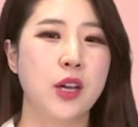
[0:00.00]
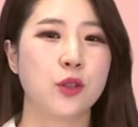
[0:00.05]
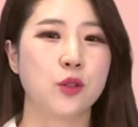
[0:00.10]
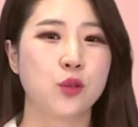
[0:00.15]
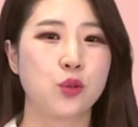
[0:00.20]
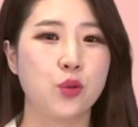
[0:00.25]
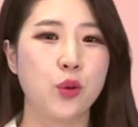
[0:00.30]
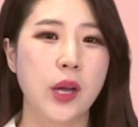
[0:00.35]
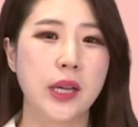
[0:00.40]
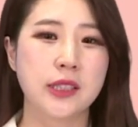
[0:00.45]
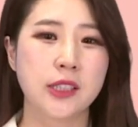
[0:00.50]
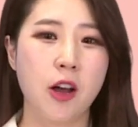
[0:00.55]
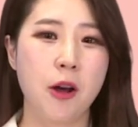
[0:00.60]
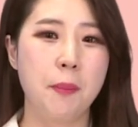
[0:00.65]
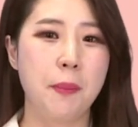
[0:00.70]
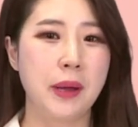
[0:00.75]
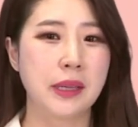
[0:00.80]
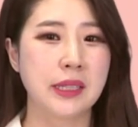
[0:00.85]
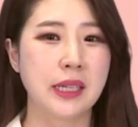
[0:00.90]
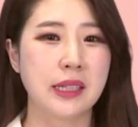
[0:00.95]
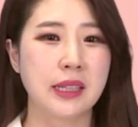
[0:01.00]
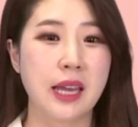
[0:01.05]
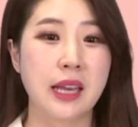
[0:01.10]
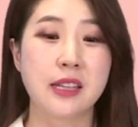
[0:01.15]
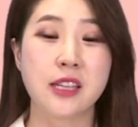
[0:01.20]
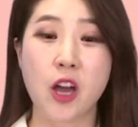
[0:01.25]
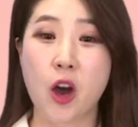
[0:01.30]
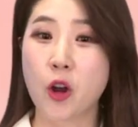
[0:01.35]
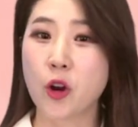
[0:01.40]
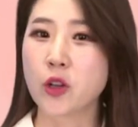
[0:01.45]
do에서
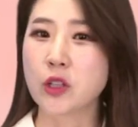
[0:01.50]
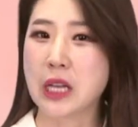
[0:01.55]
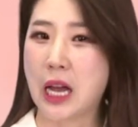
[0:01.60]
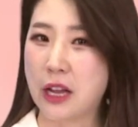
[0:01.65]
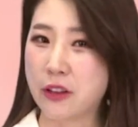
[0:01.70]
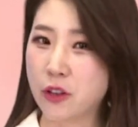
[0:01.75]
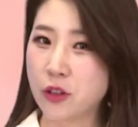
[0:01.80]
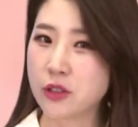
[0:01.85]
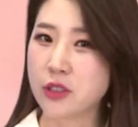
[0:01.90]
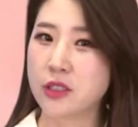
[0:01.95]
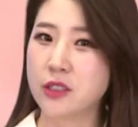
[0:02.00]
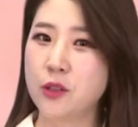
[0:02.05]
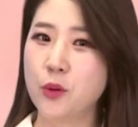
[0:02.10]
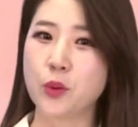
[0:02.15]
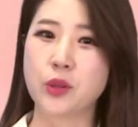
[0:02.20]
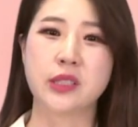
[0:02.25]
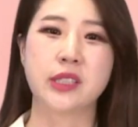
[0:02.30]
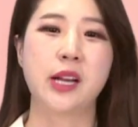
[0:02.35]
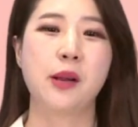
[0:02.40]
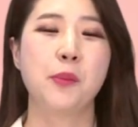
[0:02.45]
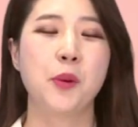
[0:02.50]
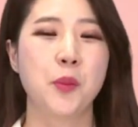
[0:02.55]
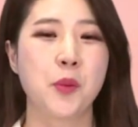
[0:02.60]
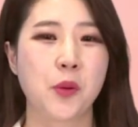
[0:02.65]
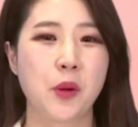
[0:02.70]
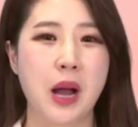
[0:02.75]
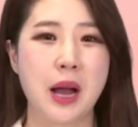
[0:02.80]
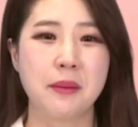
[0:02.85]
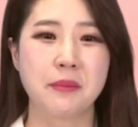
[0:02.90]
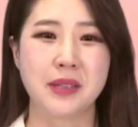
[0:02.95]
파생된 여러 단어들을 오늘
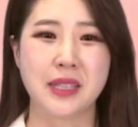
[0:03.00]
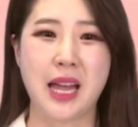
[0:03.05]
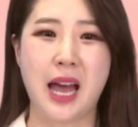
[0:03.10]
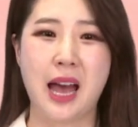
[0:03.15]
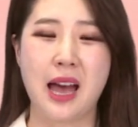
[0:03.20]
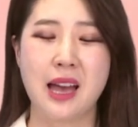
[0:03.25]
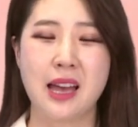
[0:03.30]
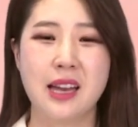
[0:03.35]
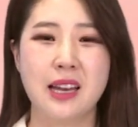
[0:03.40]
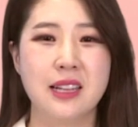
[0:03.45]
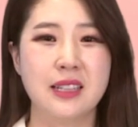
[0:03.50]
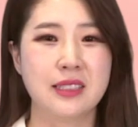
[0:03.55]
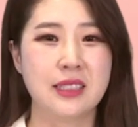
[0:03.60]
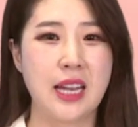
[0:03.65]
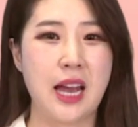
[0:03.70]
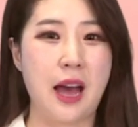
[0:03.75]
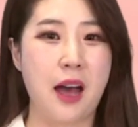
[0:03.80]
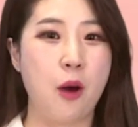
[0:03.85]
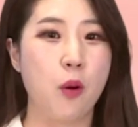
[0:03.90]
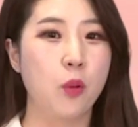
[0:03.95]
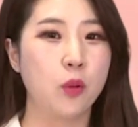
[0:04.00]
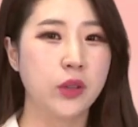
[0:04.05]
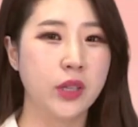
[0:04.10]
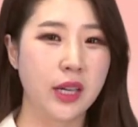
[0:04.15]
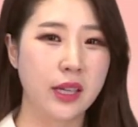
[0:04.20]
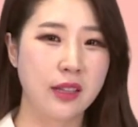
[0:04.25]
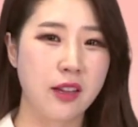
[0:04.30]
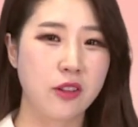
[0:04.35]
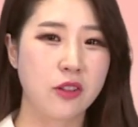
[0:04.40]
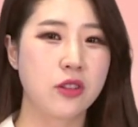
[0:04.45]
살펴볼까 합니다. 자,
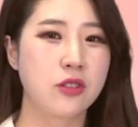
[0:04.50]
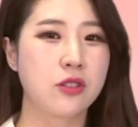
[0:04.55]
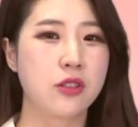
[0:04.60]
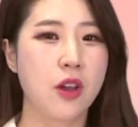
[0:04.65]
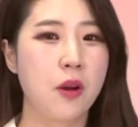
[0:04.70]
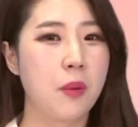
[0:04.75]
오늘의 단어는요.